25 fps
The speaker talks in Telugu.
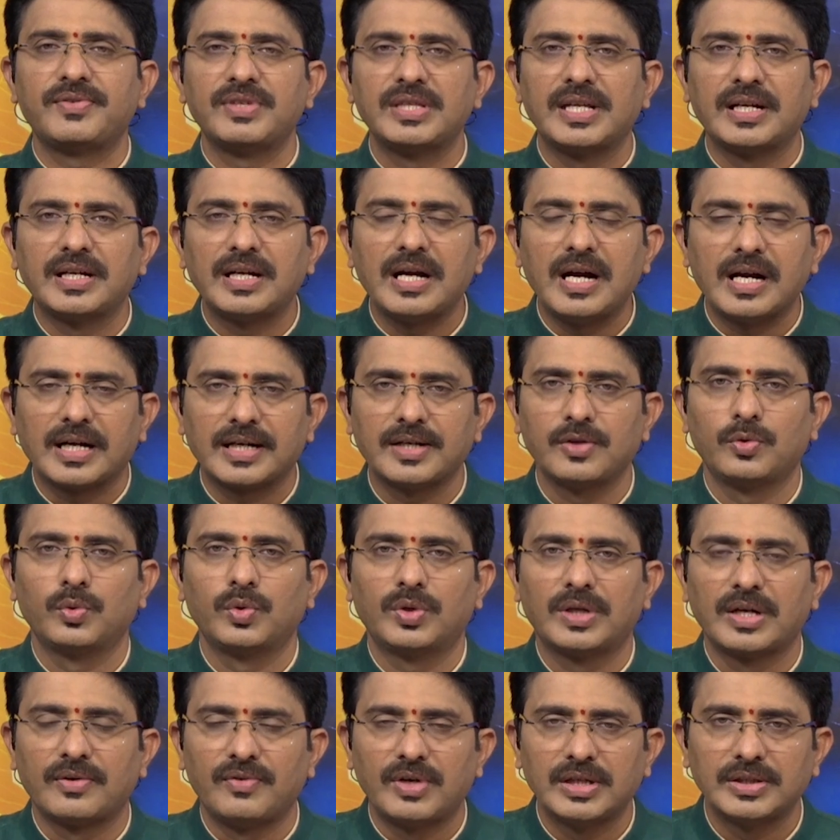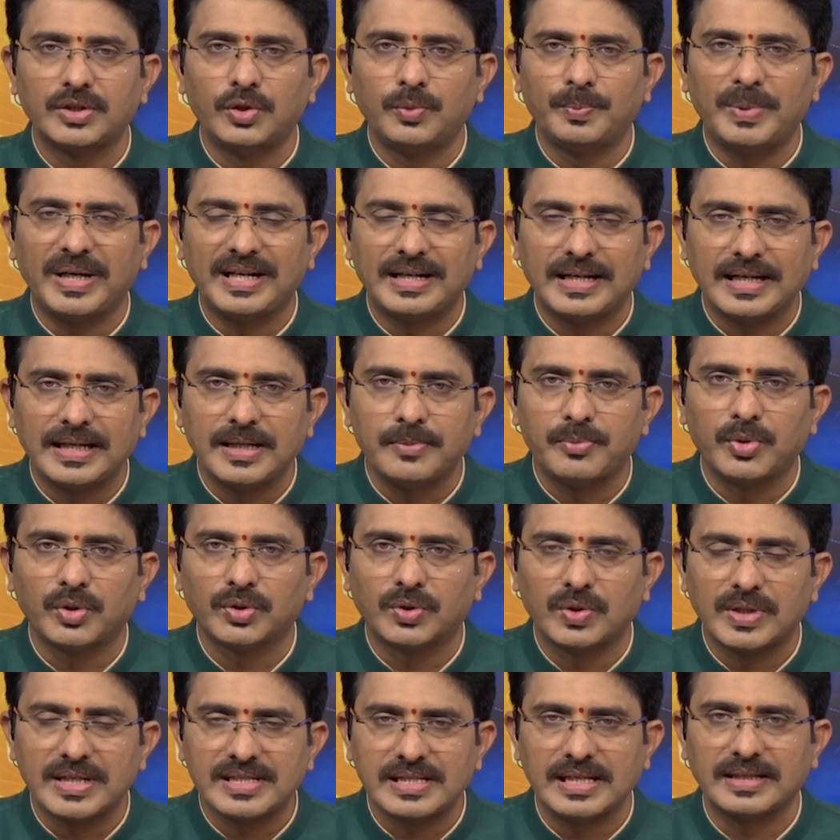విధంగా అక్కడ ఉగ్రవాదులు
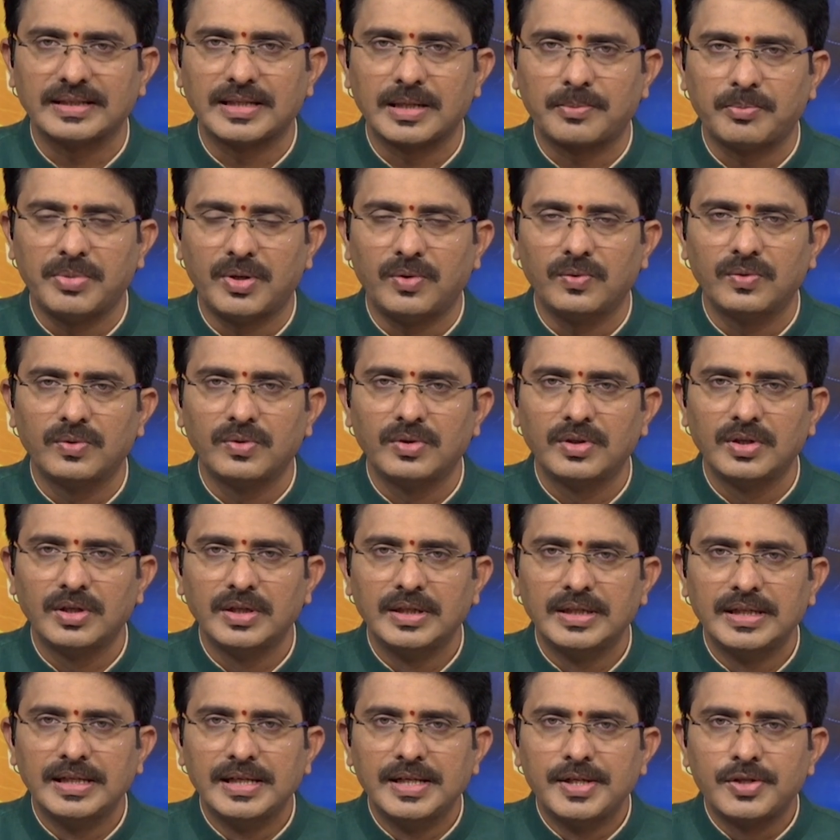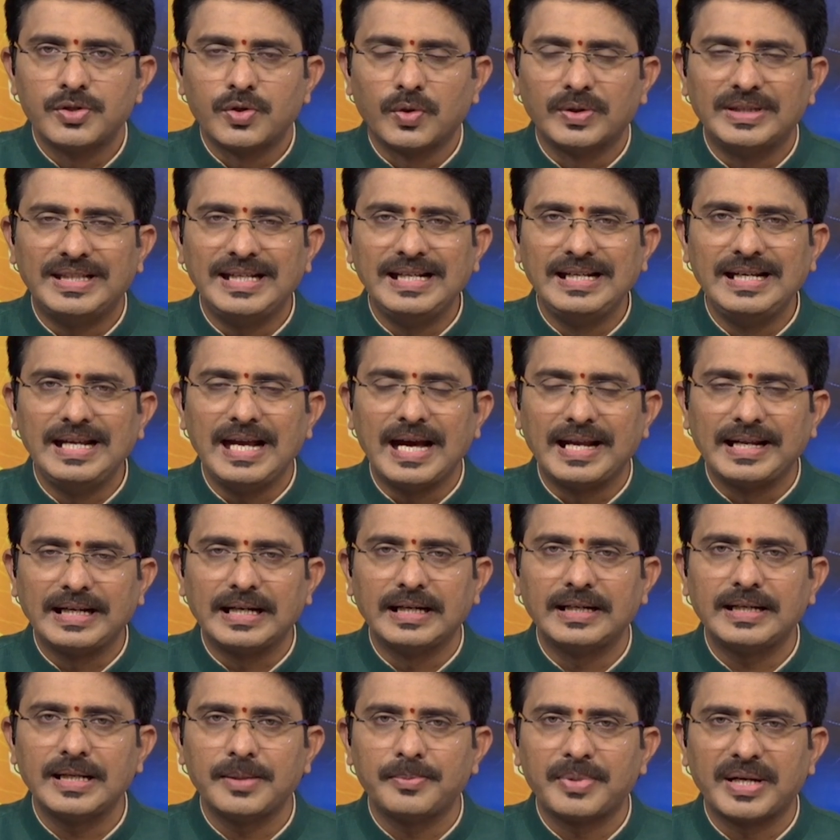పెట్టరగిపోతున్న సందర్భం సో దీన్ని
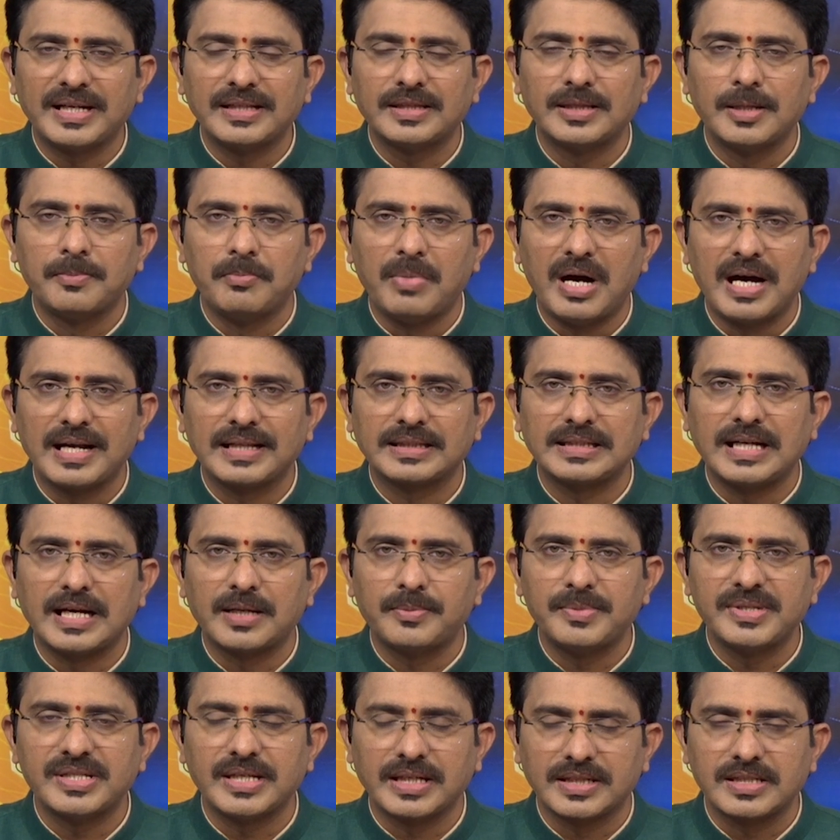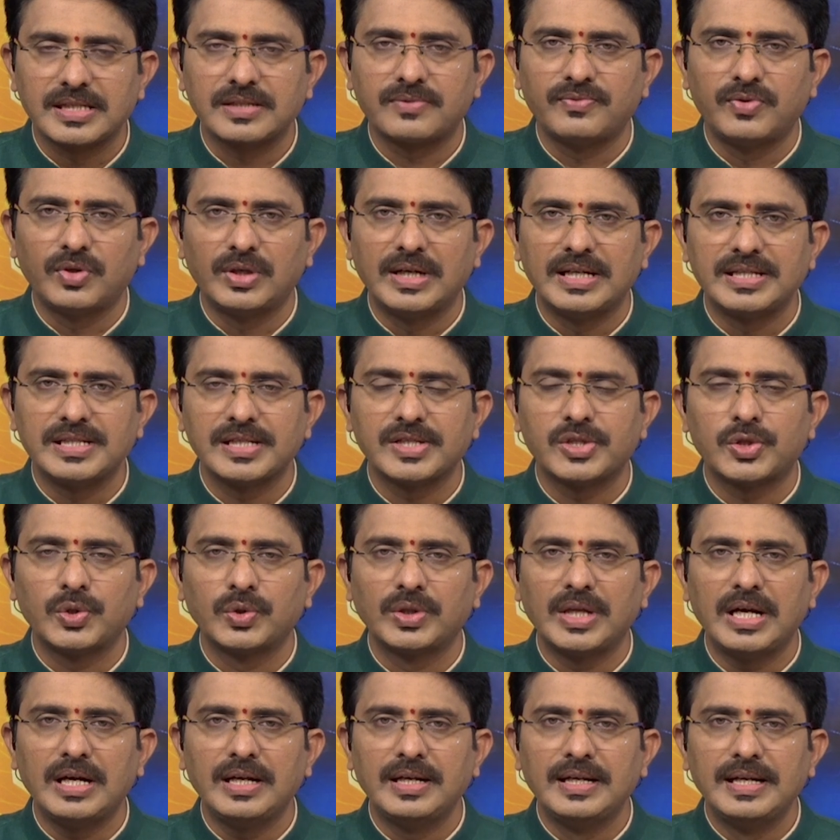అరికట్టే ప్రయత్నం భారత ఆర్మీ సక్సెస్ఫుల్గా
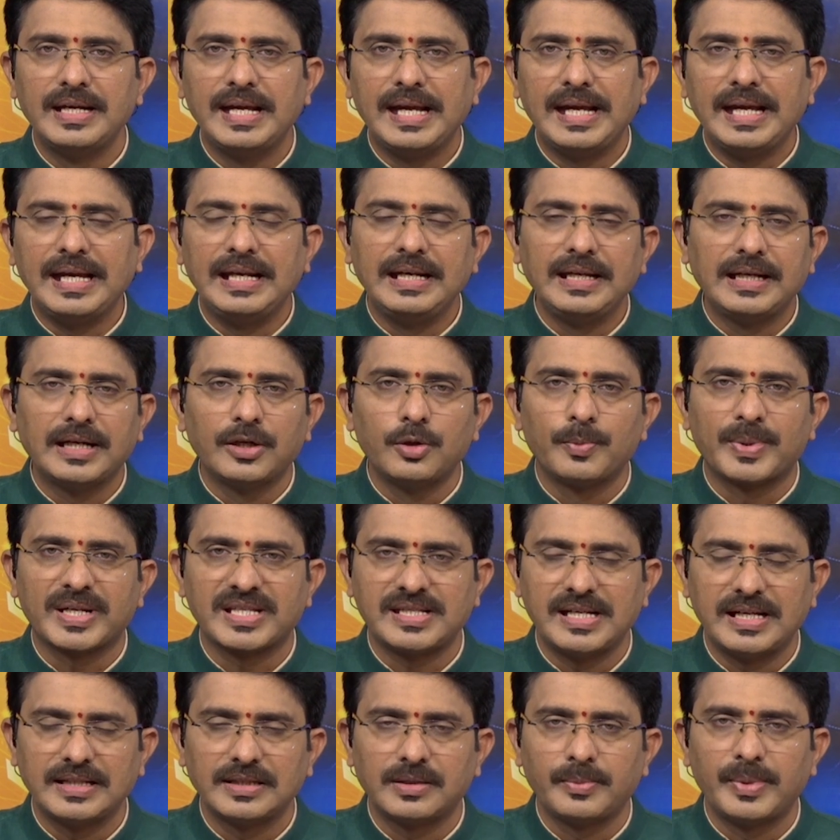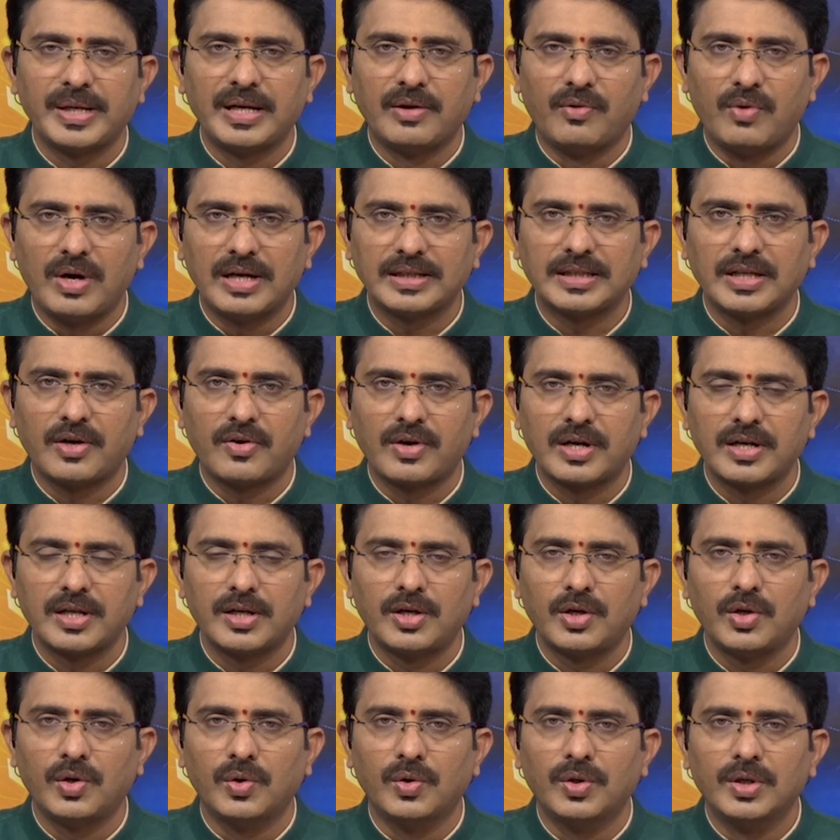చేస్తుందా ఎన్నికలు ప్రశాంతమైన
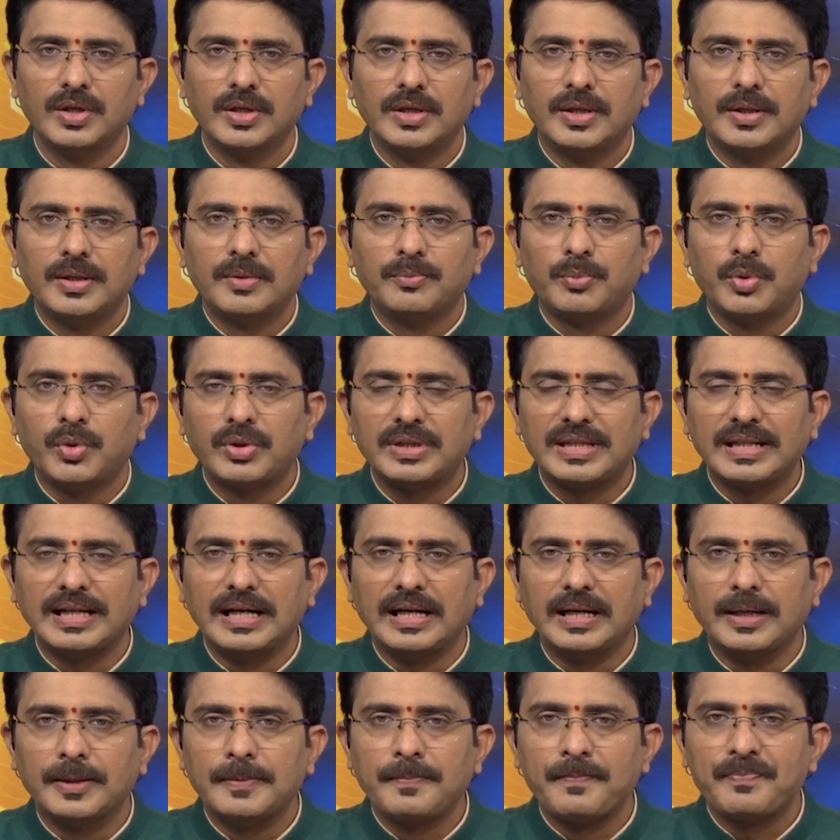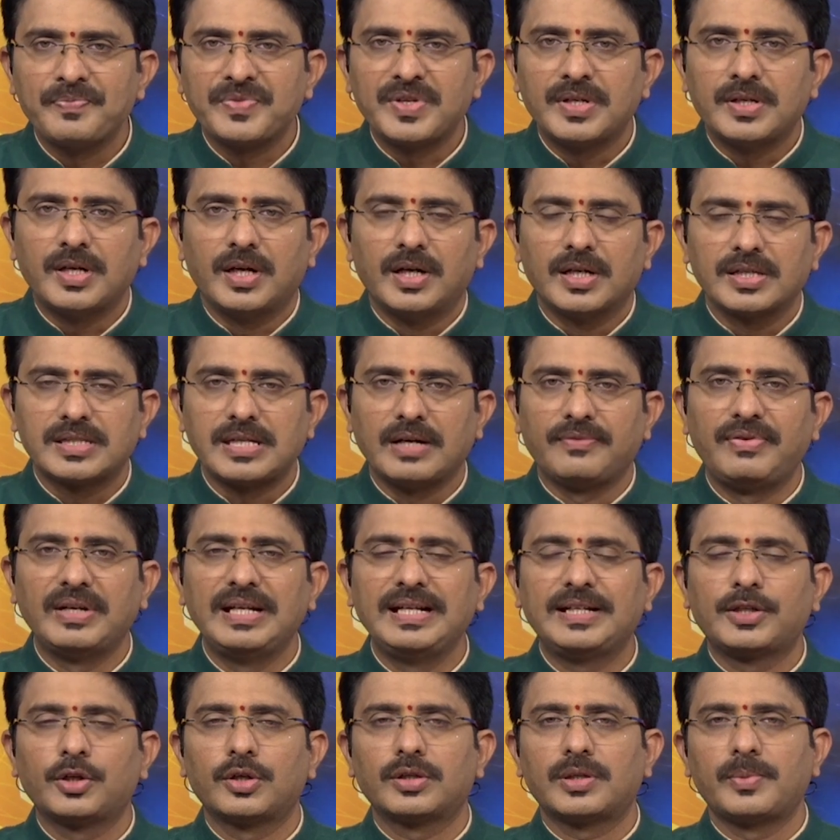వాతావరణంలో పూర్తిగా
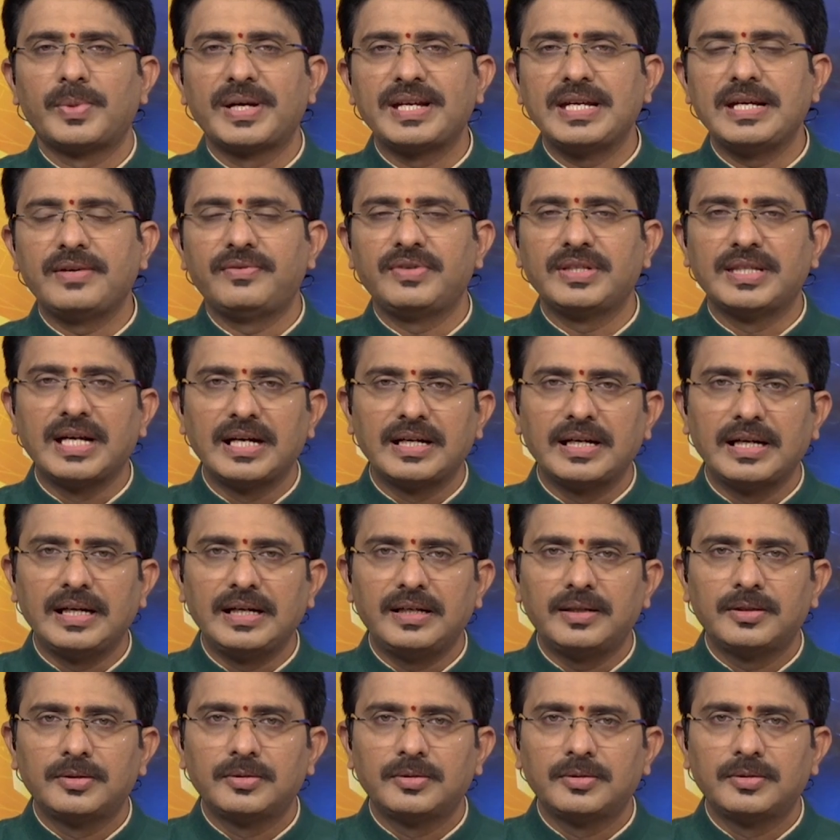సఫలీకృతమయ్యే విధంగా